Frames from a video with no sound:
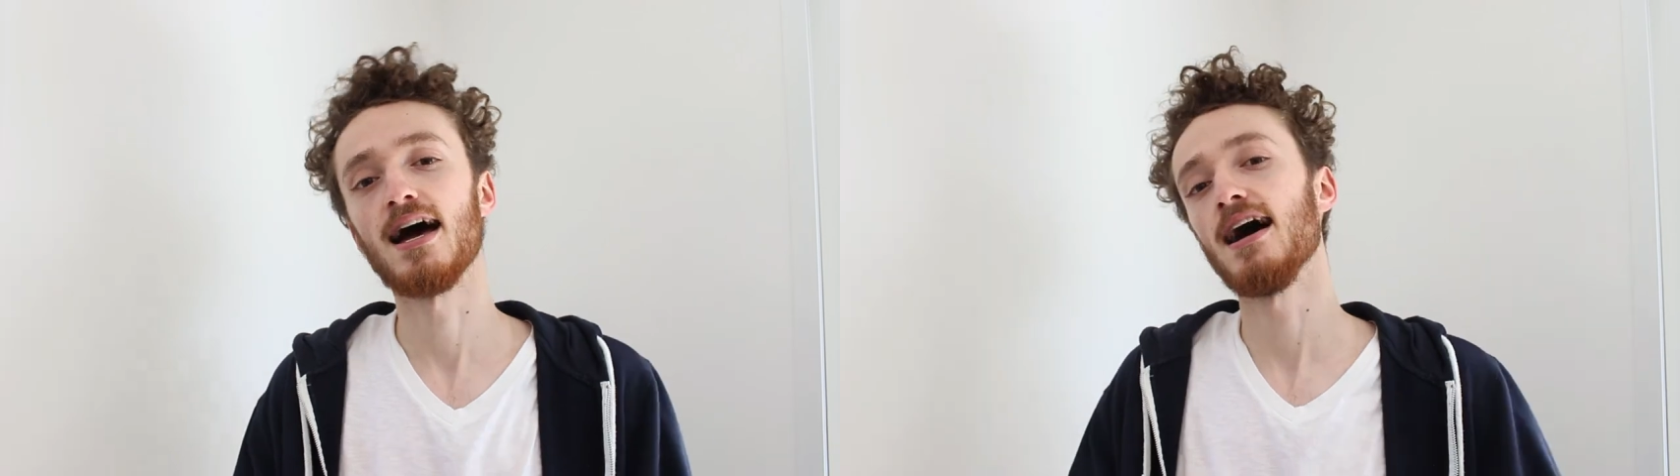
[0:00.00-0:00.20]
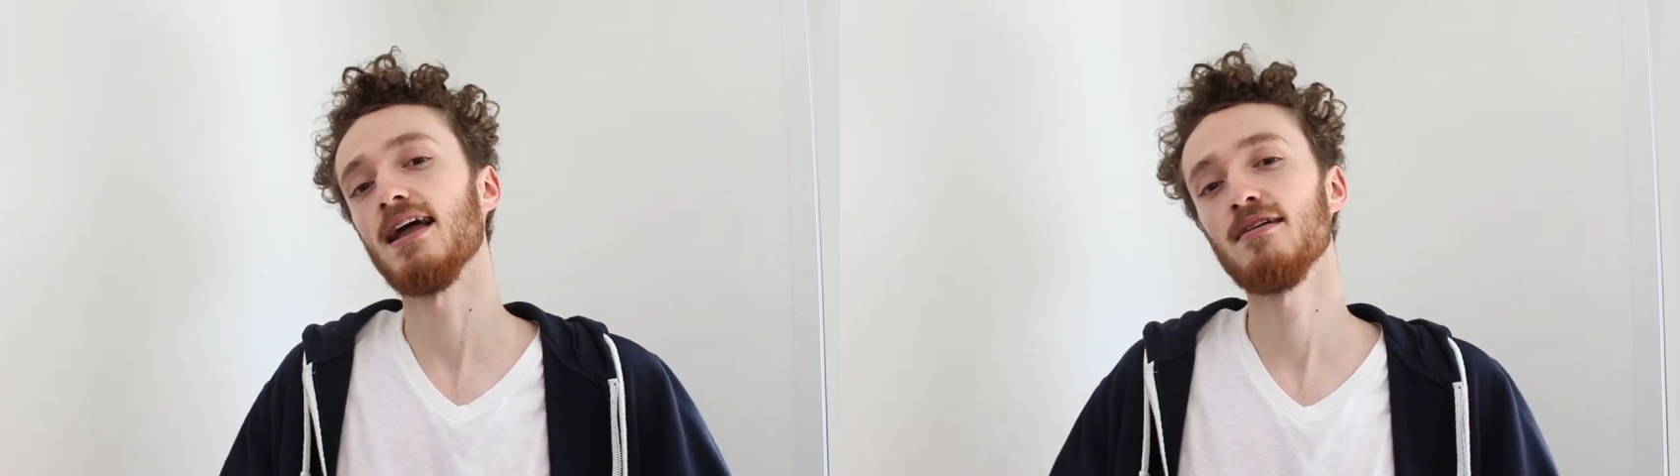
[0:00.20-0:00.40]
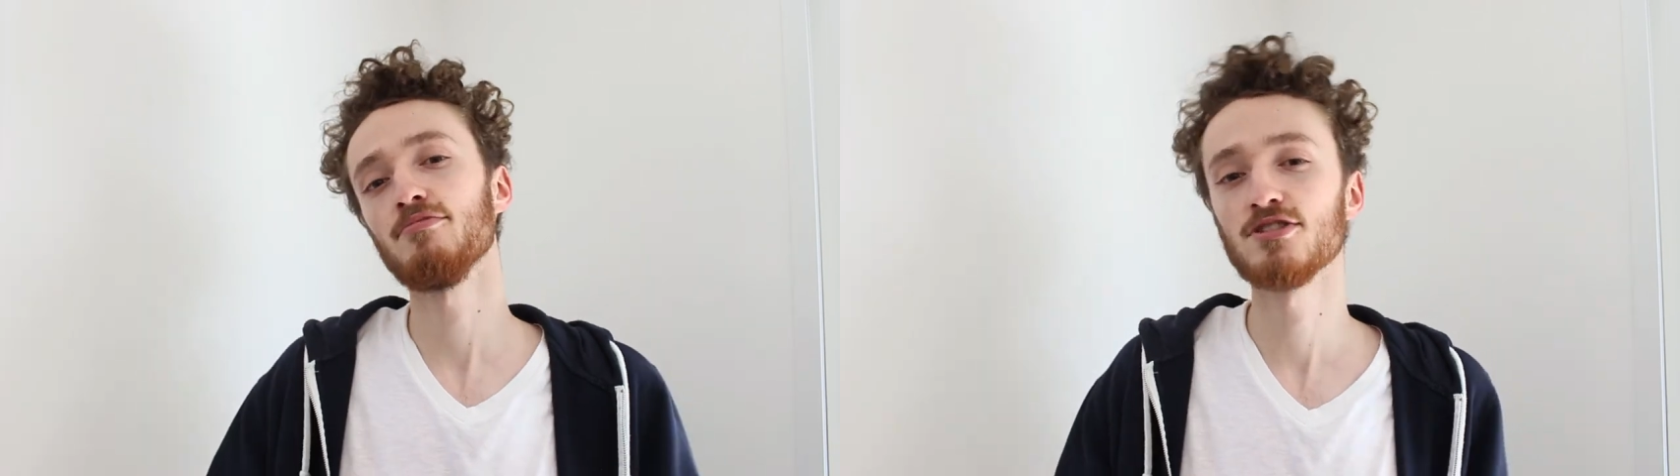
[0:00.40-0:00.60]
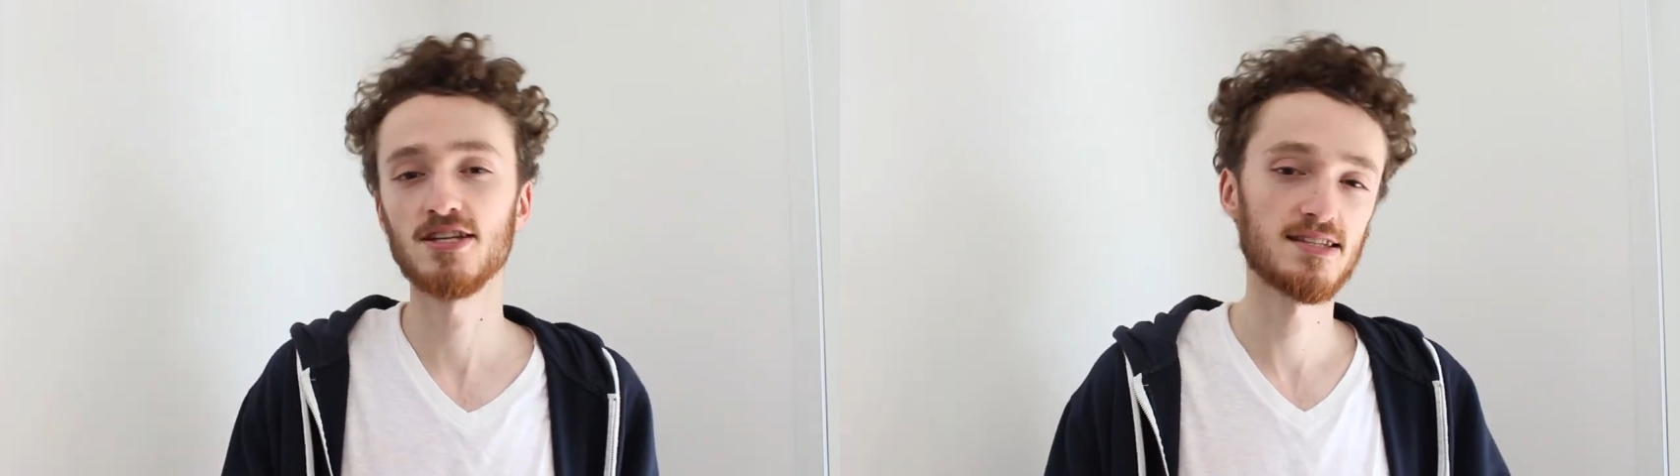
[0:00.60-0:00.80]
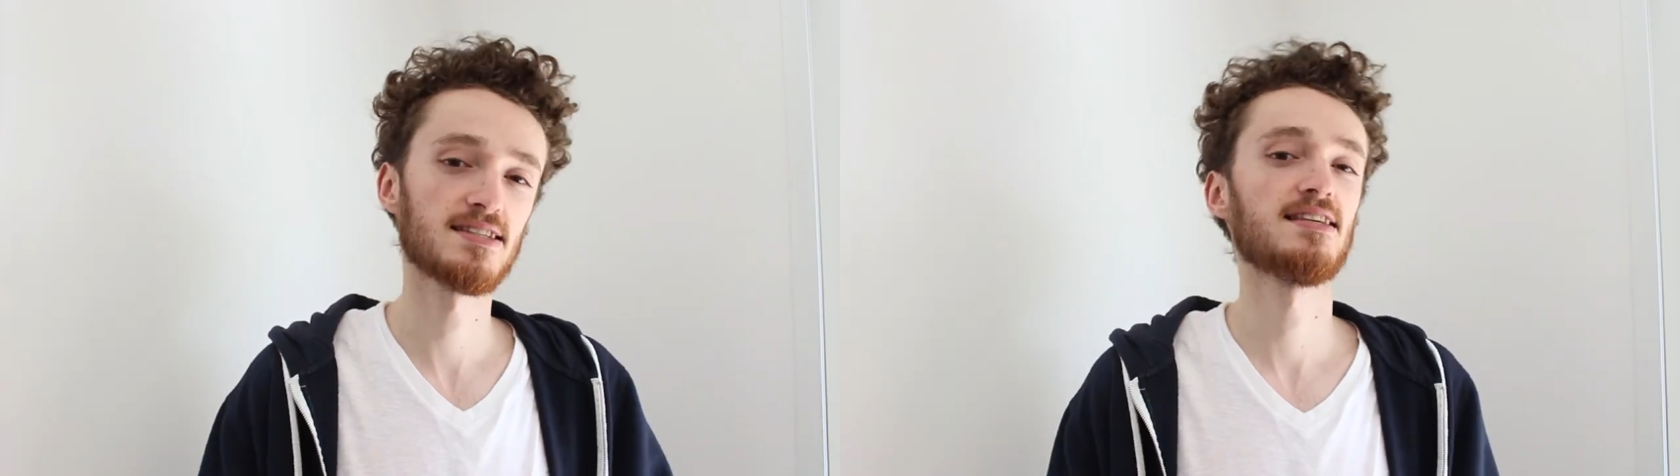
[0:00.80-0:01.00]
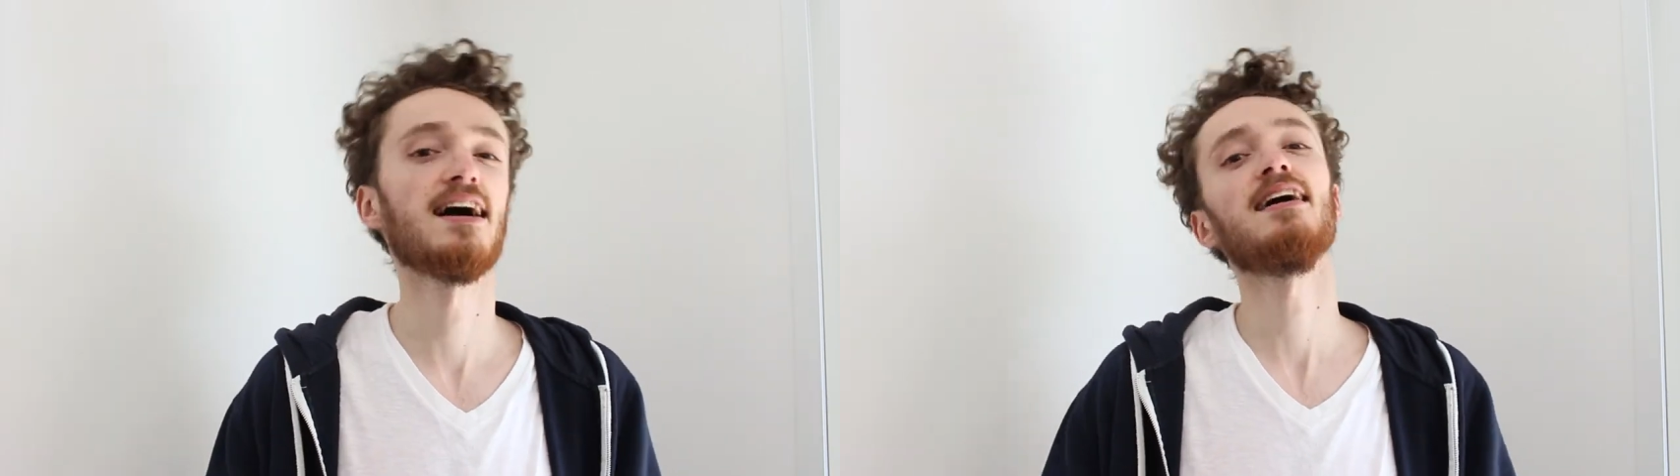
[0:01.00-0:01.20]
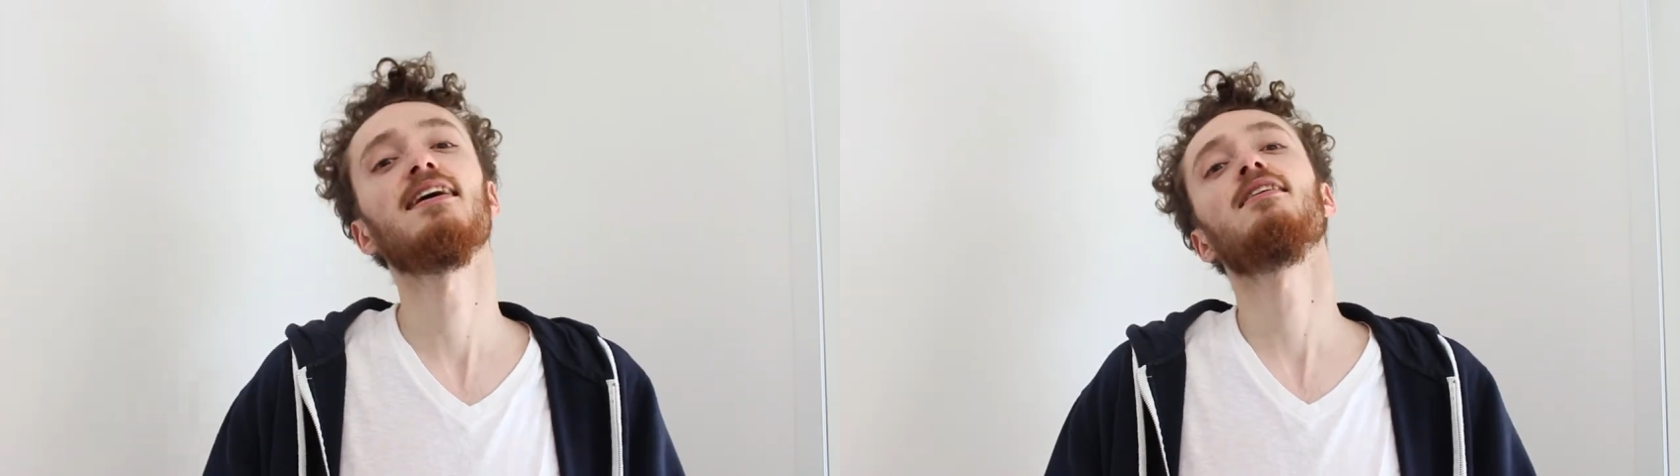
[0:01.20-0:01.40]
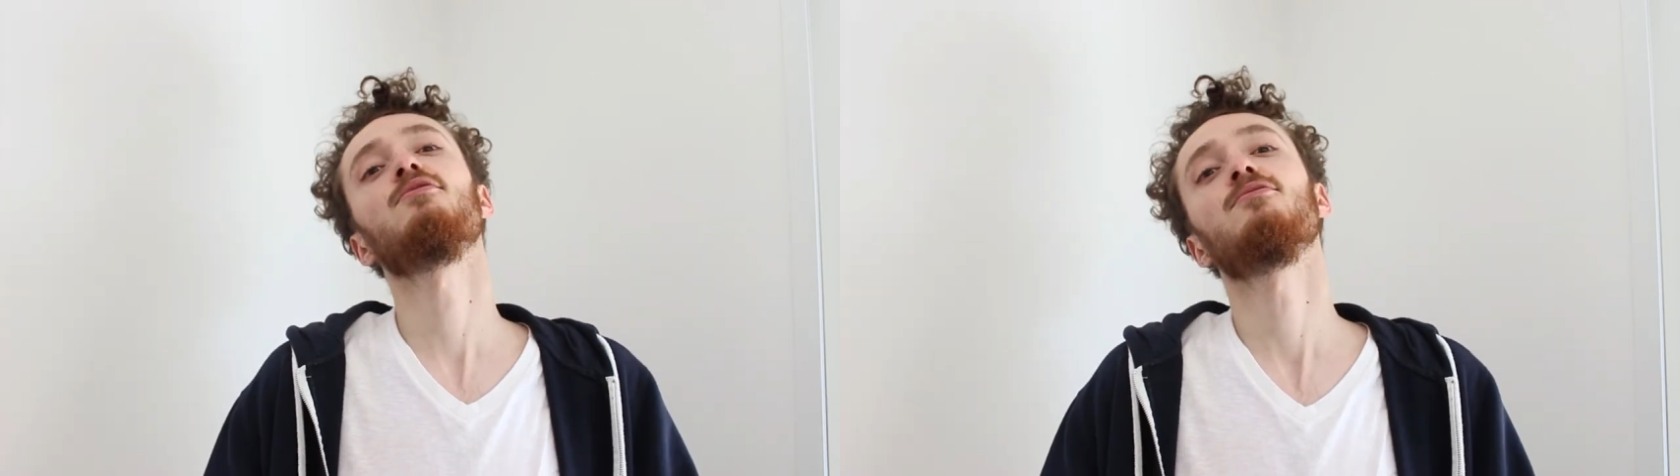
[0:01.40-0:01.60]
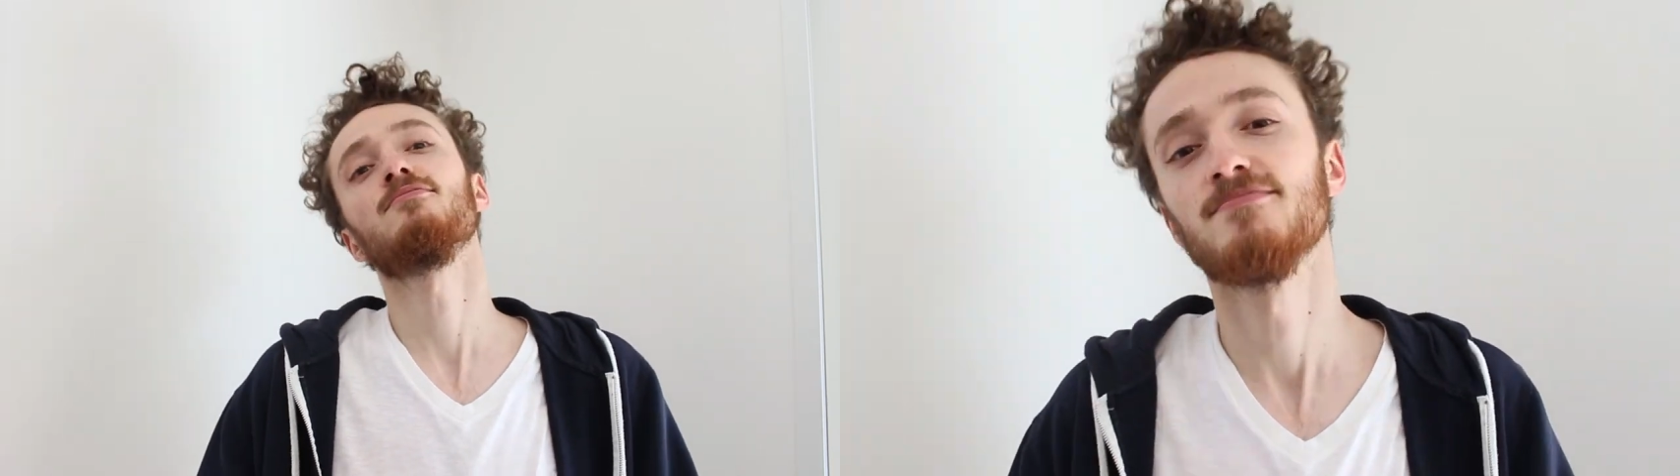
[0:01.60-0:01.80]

À la prochaine, salut